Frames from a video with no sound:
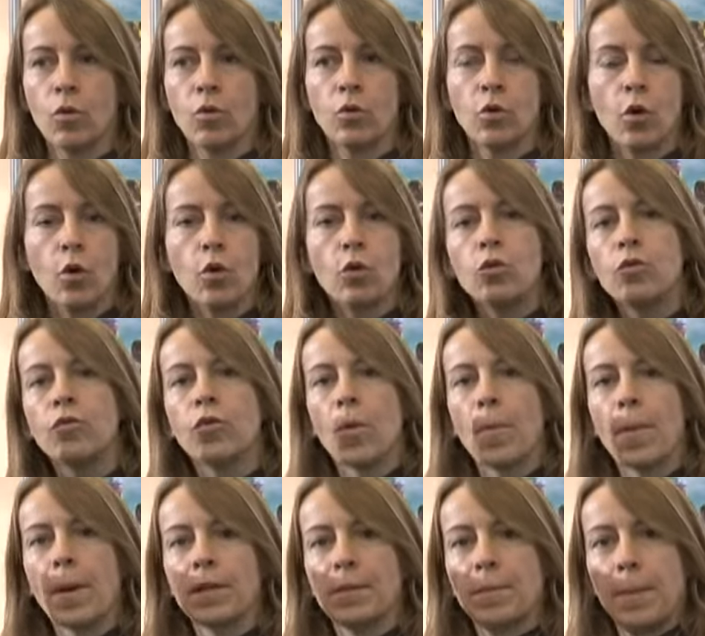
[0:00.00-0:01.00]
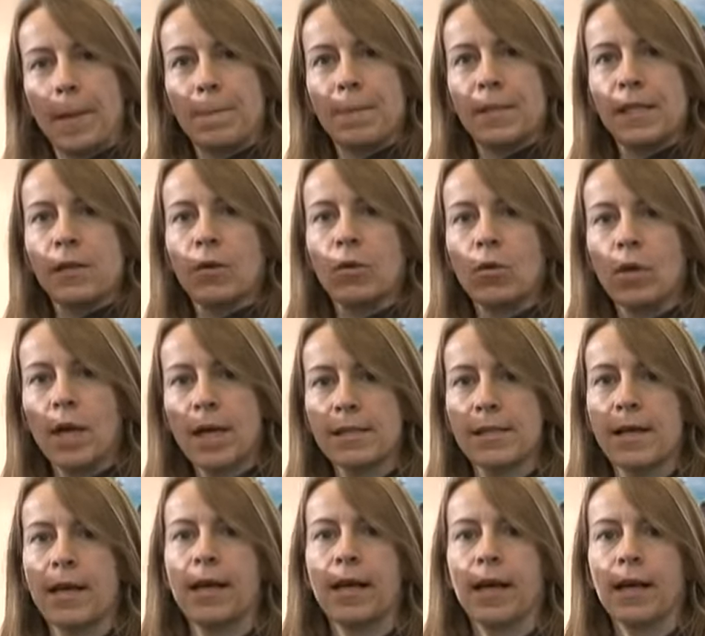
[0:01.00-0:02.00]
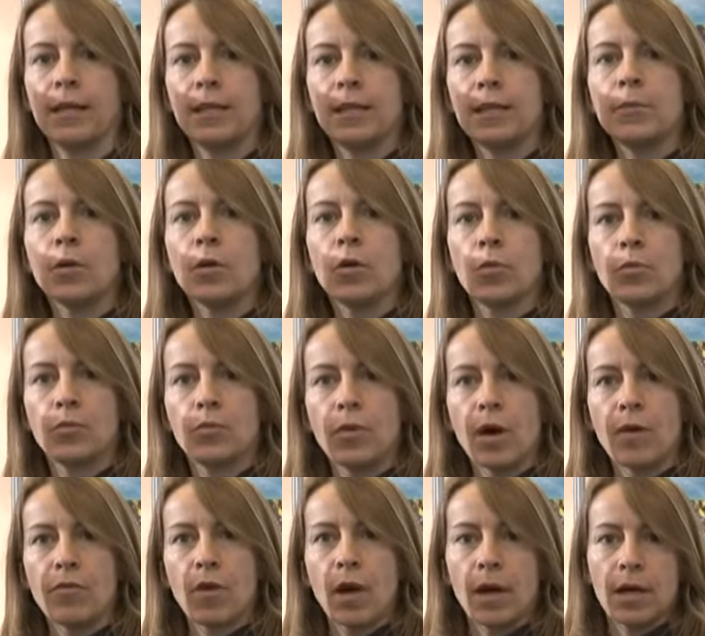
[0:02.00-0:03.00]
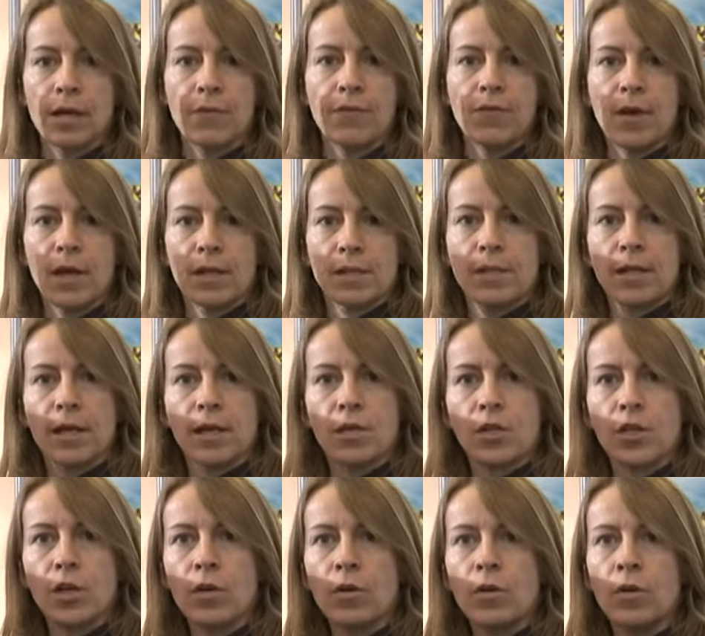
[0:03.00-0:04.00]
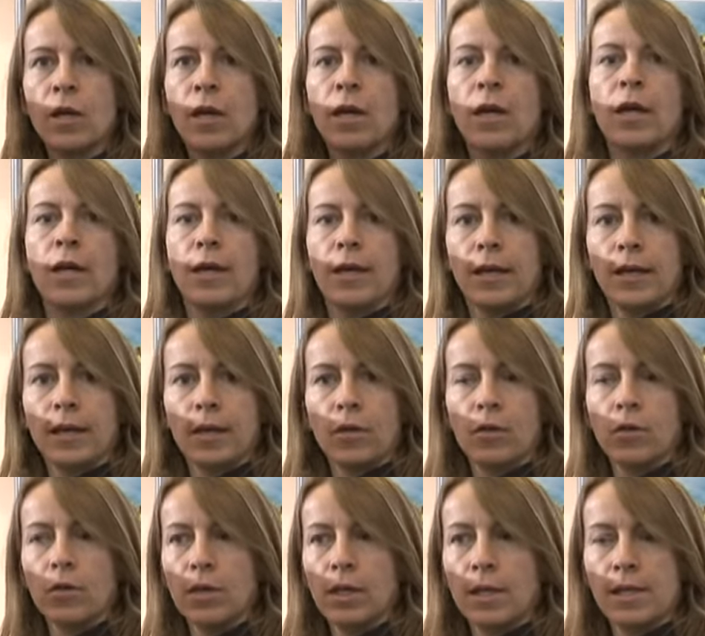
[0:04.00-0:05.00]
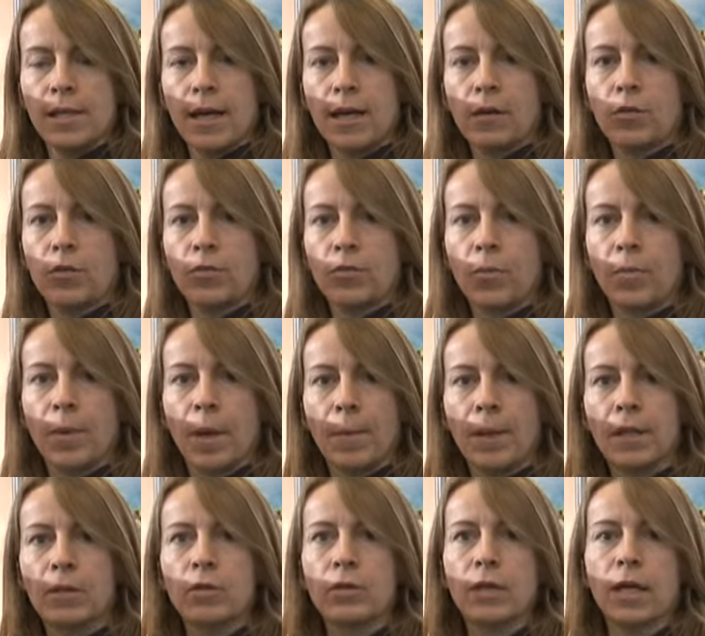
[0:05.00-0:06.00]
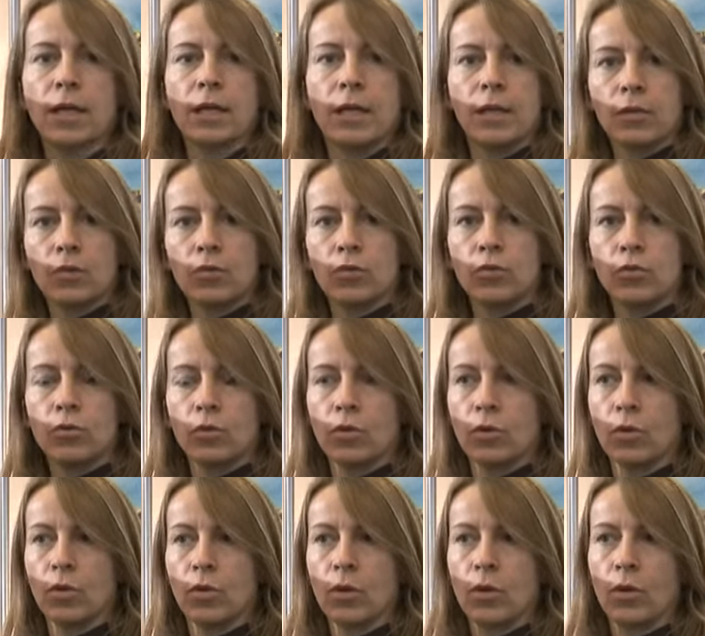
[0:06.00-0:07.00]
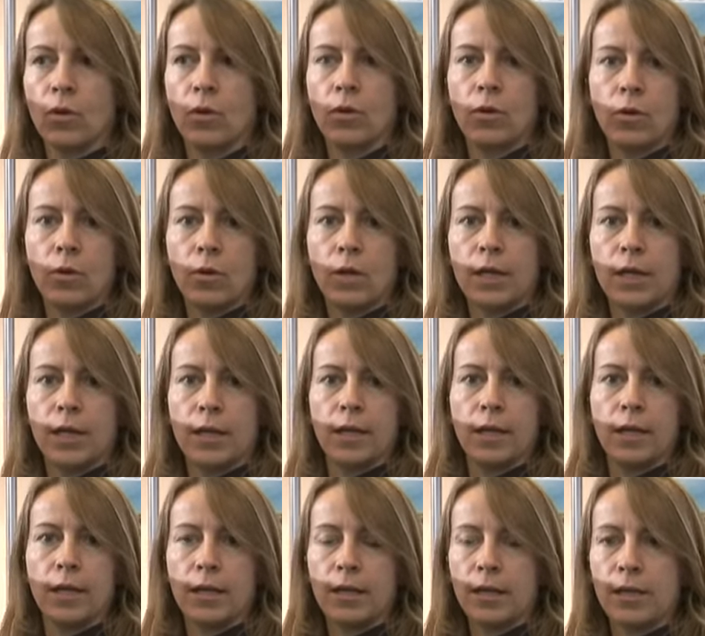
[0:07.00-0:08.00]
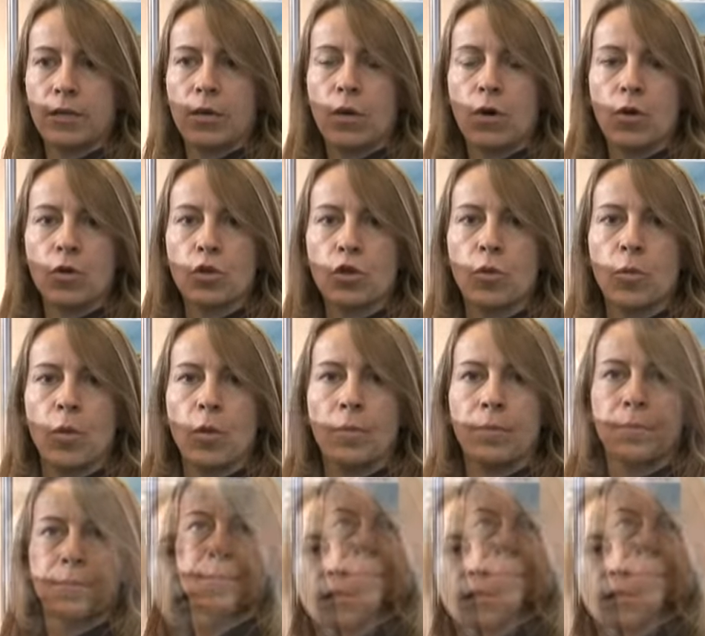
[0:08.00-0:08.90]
on ne recouvre pas de papier, on le laisse à l'air libre pour avoir l'effet astringent et les algues vont permettre de drainer tous les engorgements.